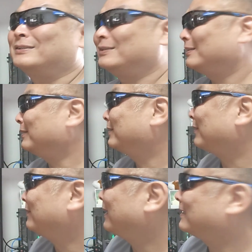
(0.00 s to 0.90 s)
えー、
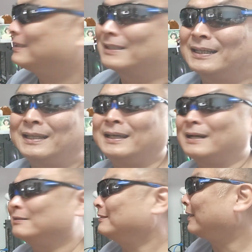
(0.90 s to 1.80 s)
そんな記事がね、
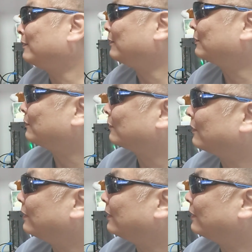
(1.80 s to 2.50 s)
あるんだよというこ